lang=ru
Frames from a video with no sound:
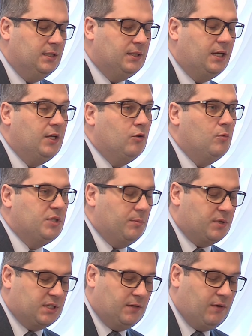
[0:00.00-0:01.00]
3
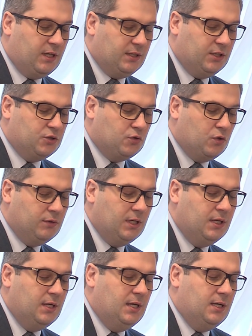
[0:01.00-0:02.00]
общеобразовательные
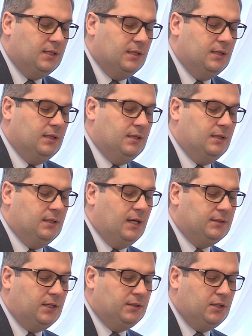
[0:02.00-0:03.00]
школы а,
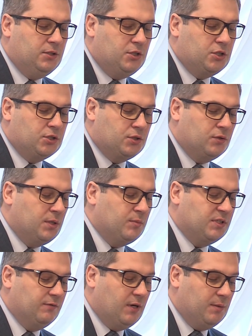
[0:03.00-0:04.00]
на
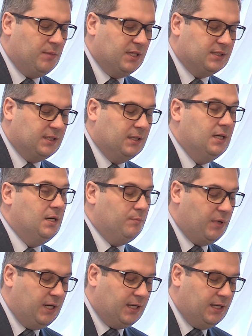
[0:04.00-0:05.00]
3672 места,
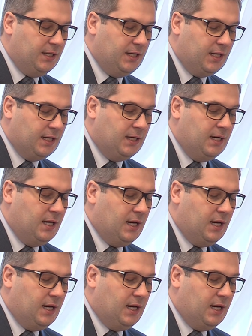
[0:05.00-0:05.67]
поликлиника,